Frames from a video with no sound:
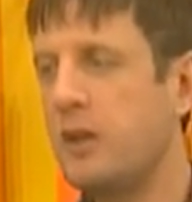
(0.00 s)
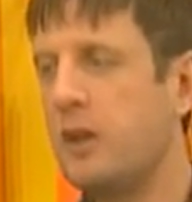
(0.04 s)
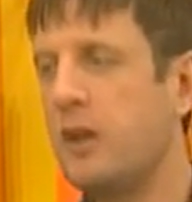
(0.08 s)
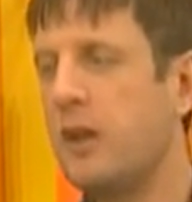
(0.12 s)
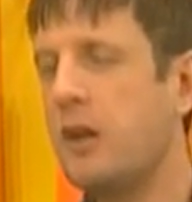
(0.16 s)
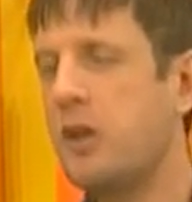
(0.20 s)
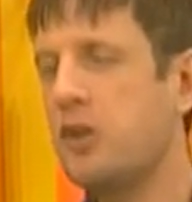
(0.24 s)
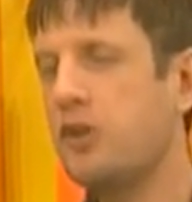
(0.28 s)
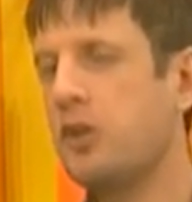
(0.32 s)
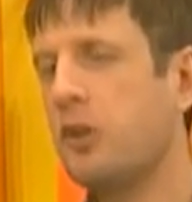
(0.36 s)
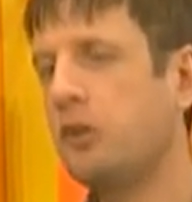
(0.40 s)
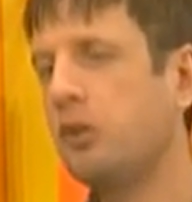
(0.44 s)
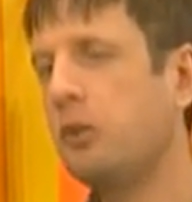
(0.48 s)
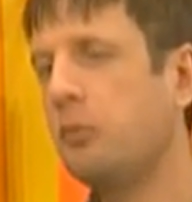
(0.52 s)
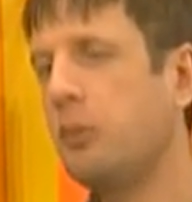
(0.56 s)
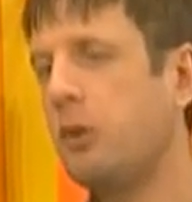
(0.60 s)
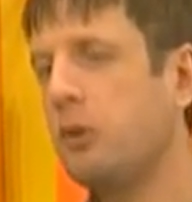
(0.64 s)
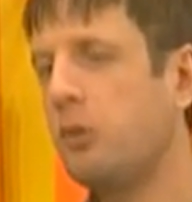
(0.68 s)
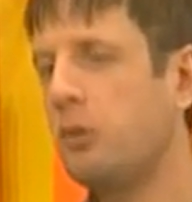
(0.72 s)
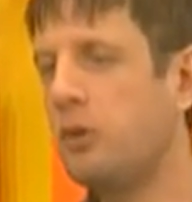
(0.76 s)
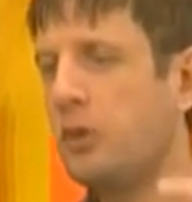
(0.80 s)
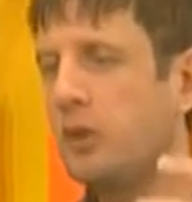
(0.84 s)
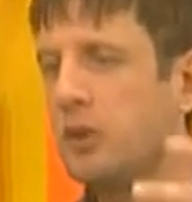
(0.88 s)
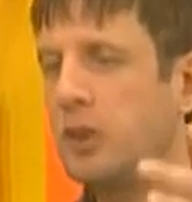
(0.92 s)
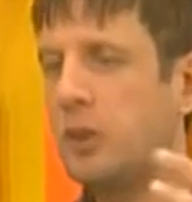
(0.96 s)
И каждый, кто
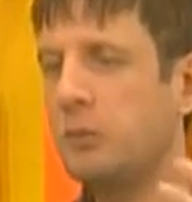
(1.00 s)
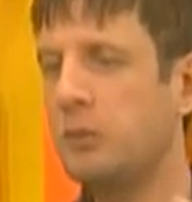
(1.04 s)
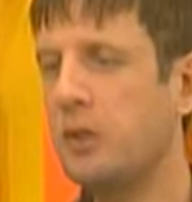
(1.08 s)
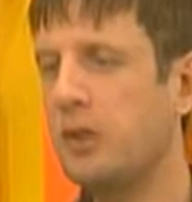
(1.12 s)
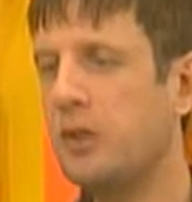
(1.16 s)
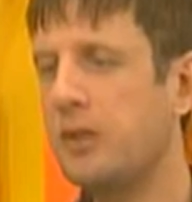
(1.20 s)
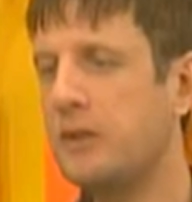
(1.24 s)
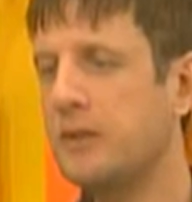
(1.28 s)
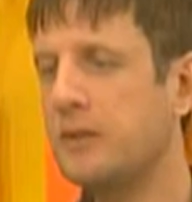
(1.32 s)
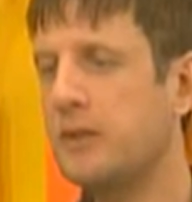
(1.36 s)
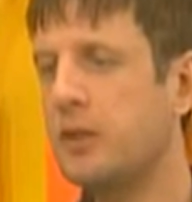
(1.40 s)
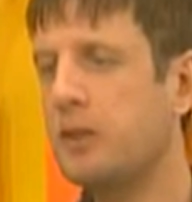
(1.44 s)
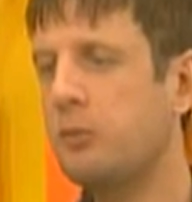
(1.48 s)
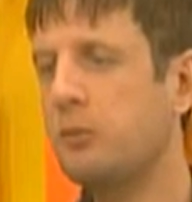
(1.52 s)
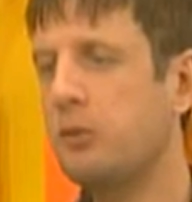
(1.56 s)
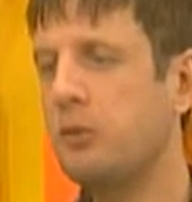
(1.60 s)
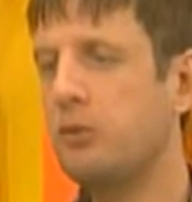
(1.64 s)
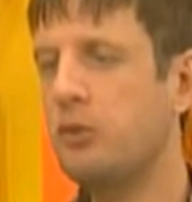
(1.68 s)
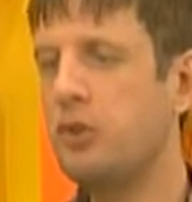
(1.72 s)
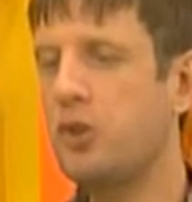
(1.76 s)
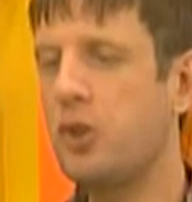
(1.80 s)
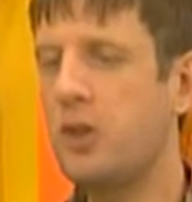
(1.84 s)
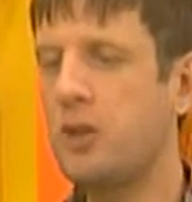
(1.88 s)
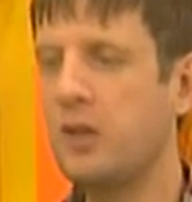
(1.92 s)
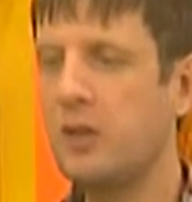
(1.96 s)
приходит к нам на концерт,
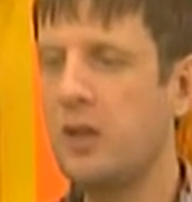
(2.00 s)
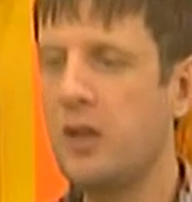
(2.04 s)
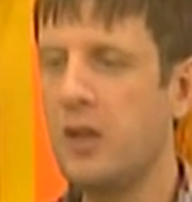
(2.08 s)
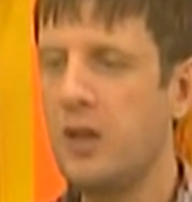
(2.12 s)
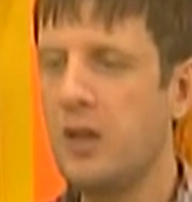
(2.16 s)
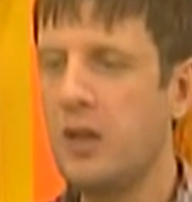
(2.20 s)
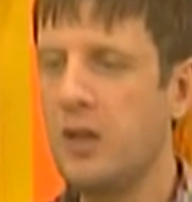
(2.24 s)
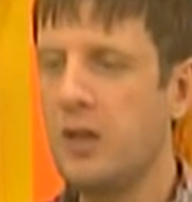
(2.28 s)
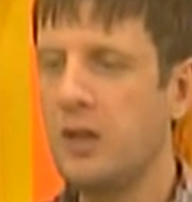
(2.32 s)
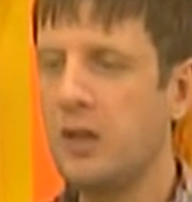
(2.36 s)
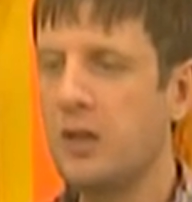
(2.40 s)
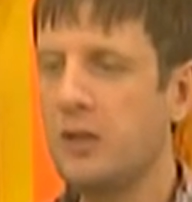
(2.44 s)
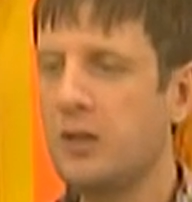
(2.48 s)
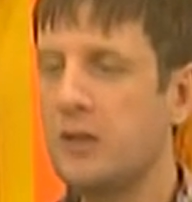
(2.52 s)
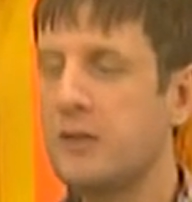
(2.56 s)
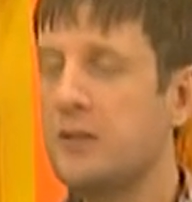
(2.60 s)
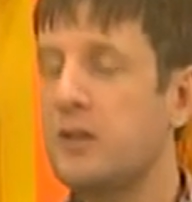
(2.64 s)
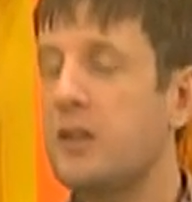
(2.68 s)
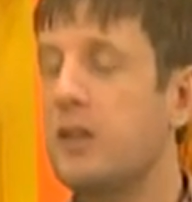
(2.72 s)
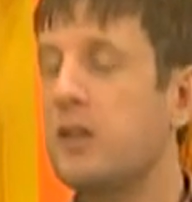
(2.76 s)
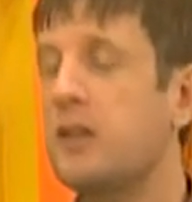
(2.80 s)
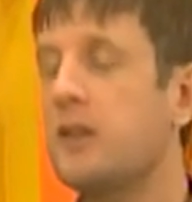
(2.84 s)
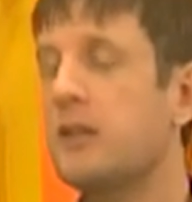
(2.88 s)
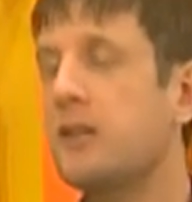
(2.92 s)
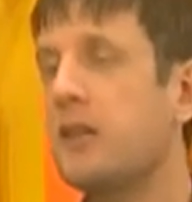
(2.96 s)
получает
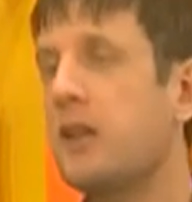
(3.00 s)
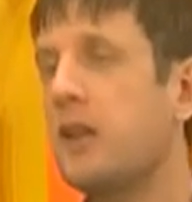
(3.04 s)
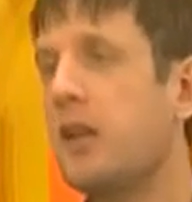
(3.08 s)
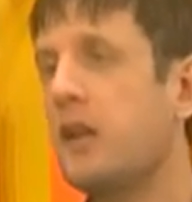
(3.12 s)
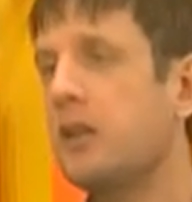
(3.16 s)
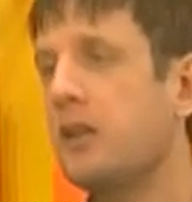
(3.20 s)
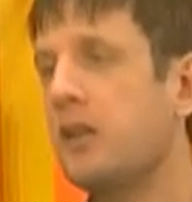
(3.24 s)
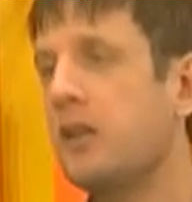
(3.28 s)
колоссальный заряд